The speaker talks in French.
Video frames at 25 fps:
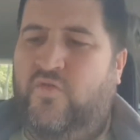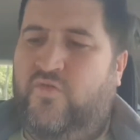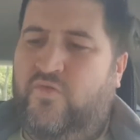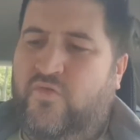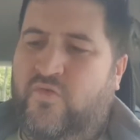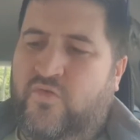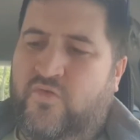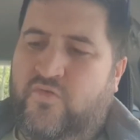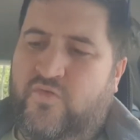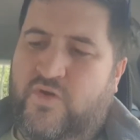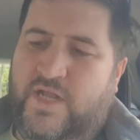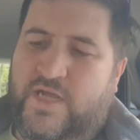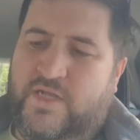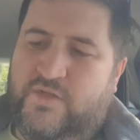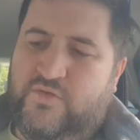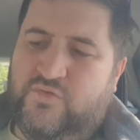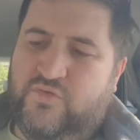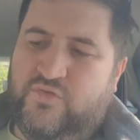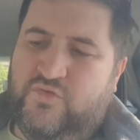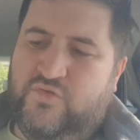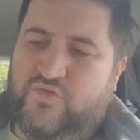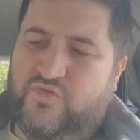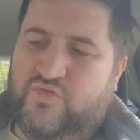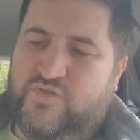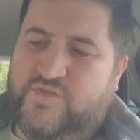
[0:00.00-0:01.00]
Euh, voilà,
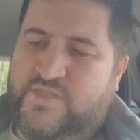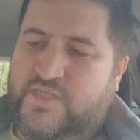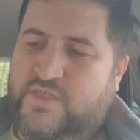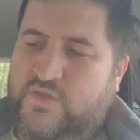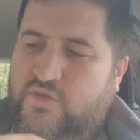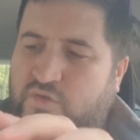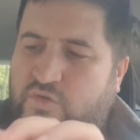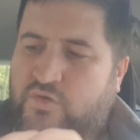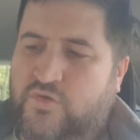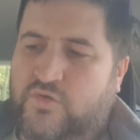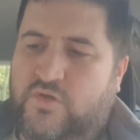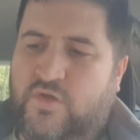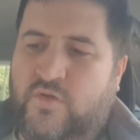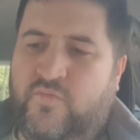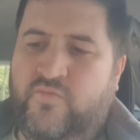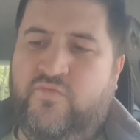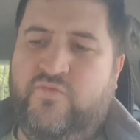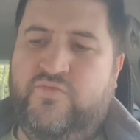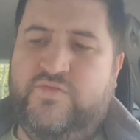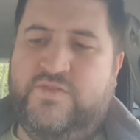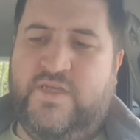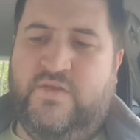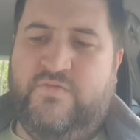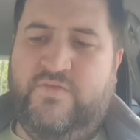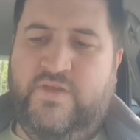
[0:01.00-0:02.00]
donc je sais que comme
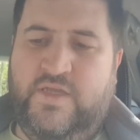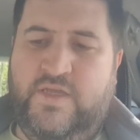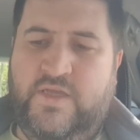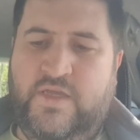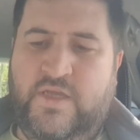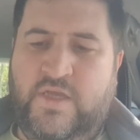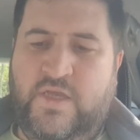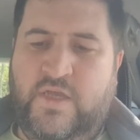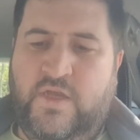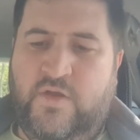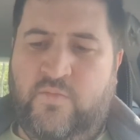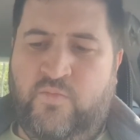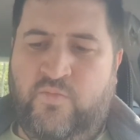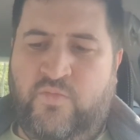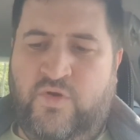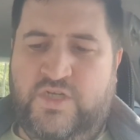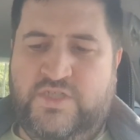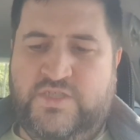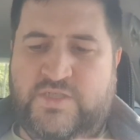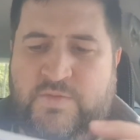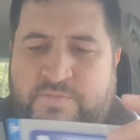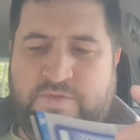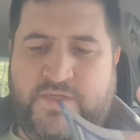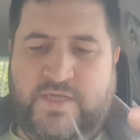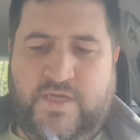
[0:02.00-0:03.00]
vous savez, moi
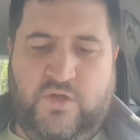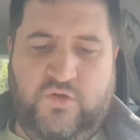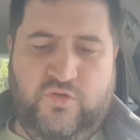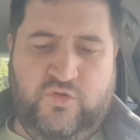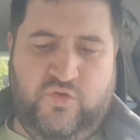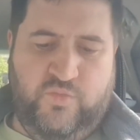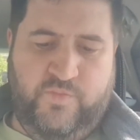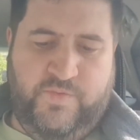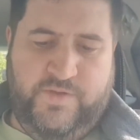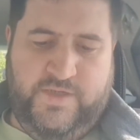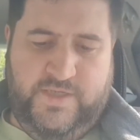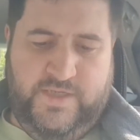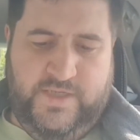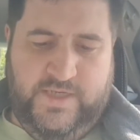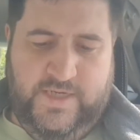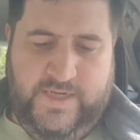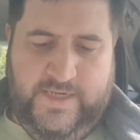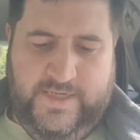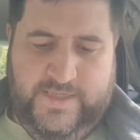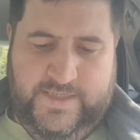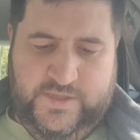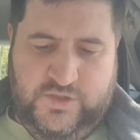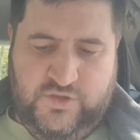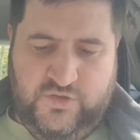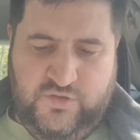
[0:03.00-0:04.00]
j'aime bien récupérer
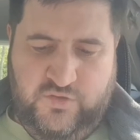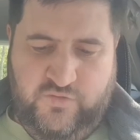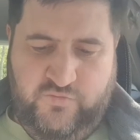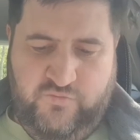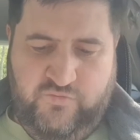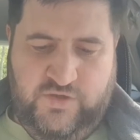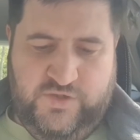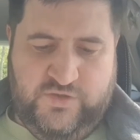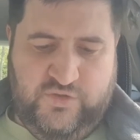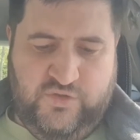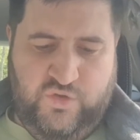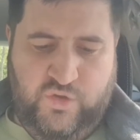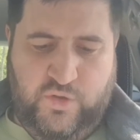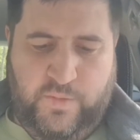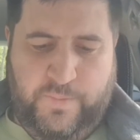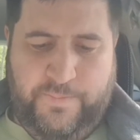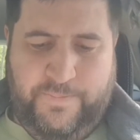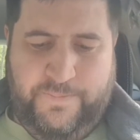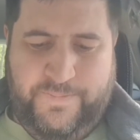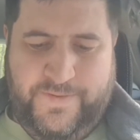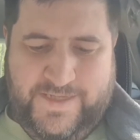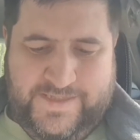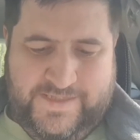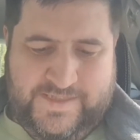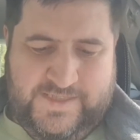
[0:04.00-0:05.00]
les jeux de voiture
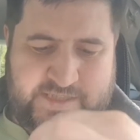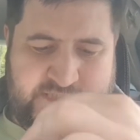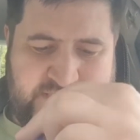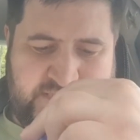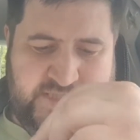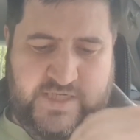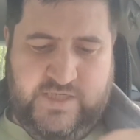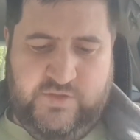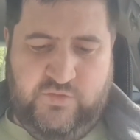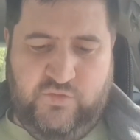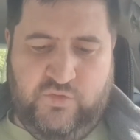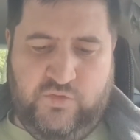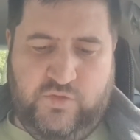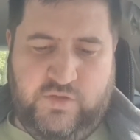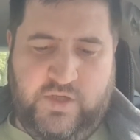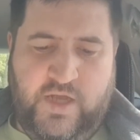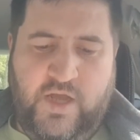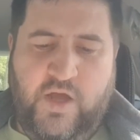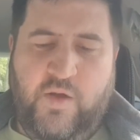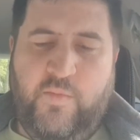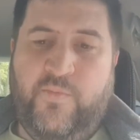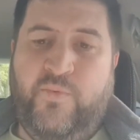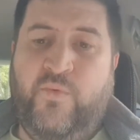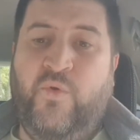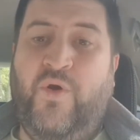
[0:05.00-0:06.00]
pas très chers. Donc
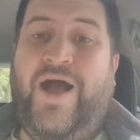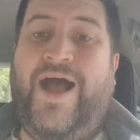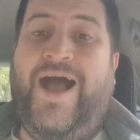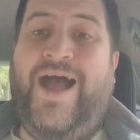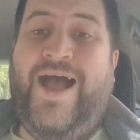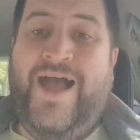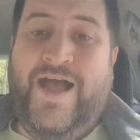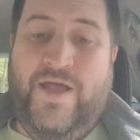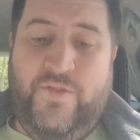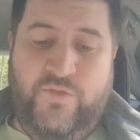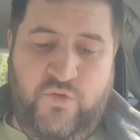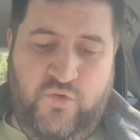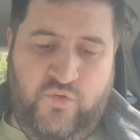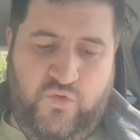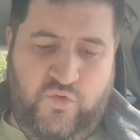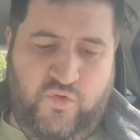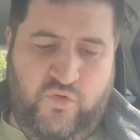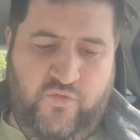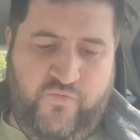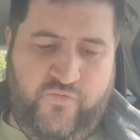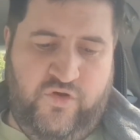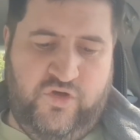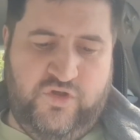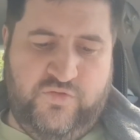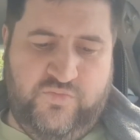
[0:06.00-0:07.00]
pour 1
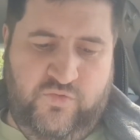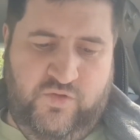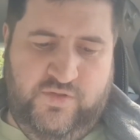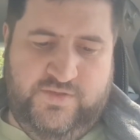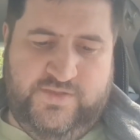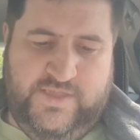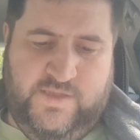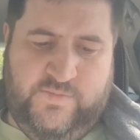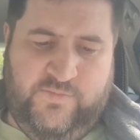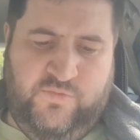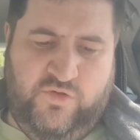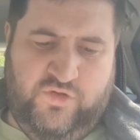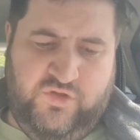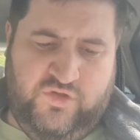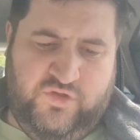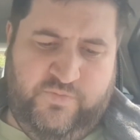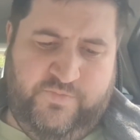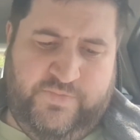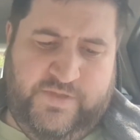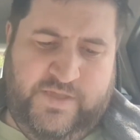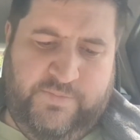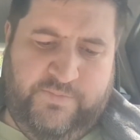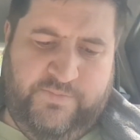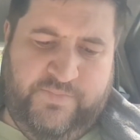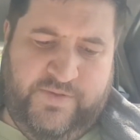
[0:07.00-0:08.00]
euro, franchement, ça mange
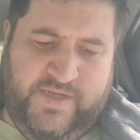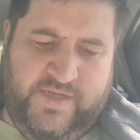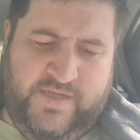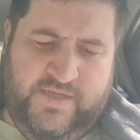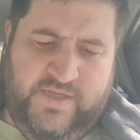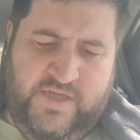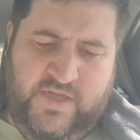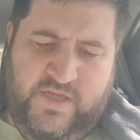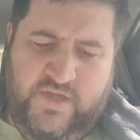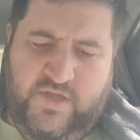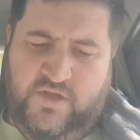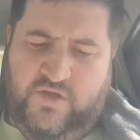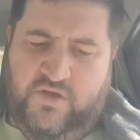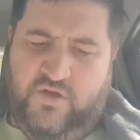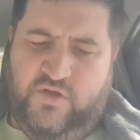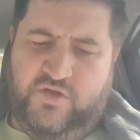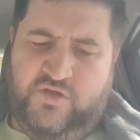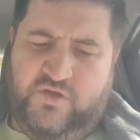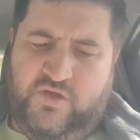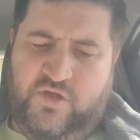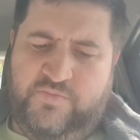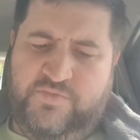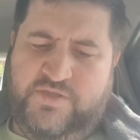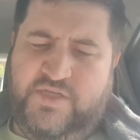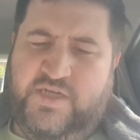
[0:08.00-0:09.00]
pas de pain,
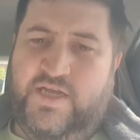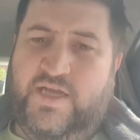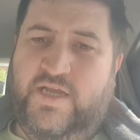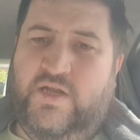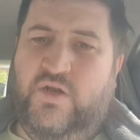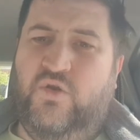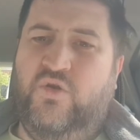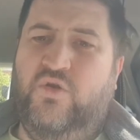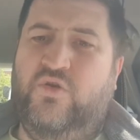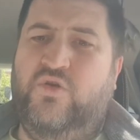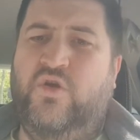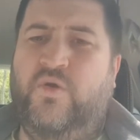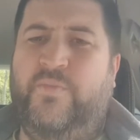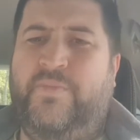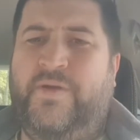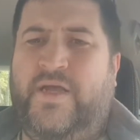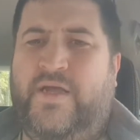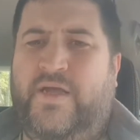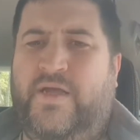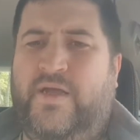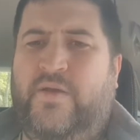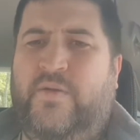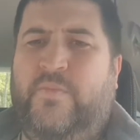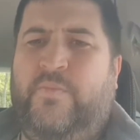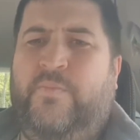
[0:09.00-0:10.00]
comme dirait le
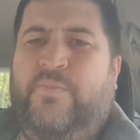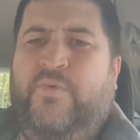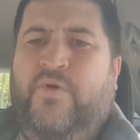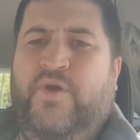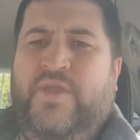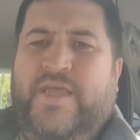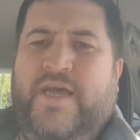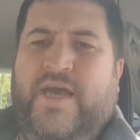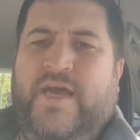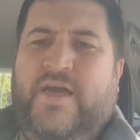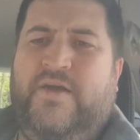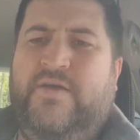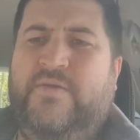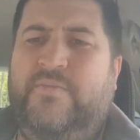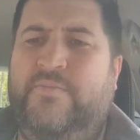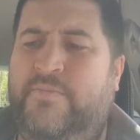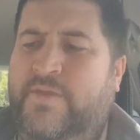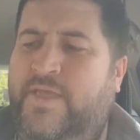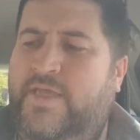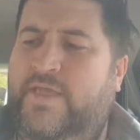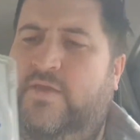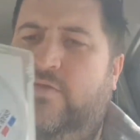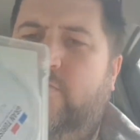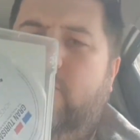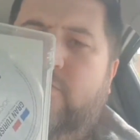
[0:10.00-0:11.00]
copain Boya.
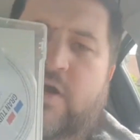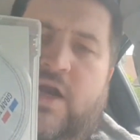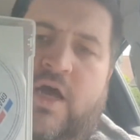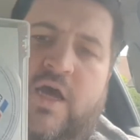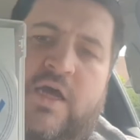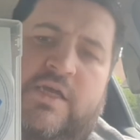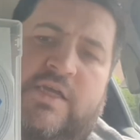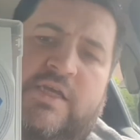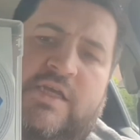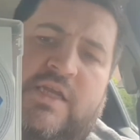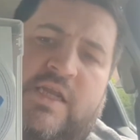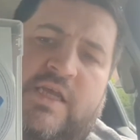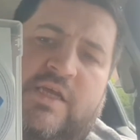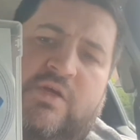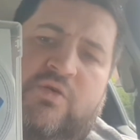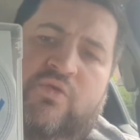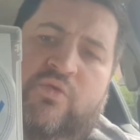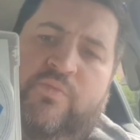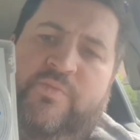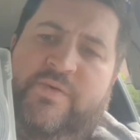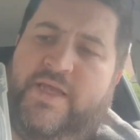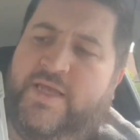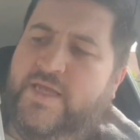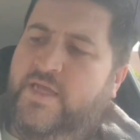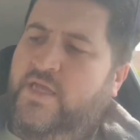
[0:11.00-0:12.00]
Mais voilà, il est
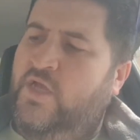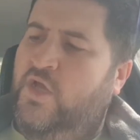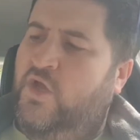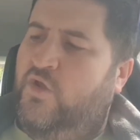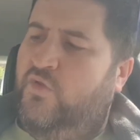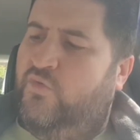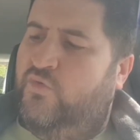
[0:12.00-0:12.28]
complet.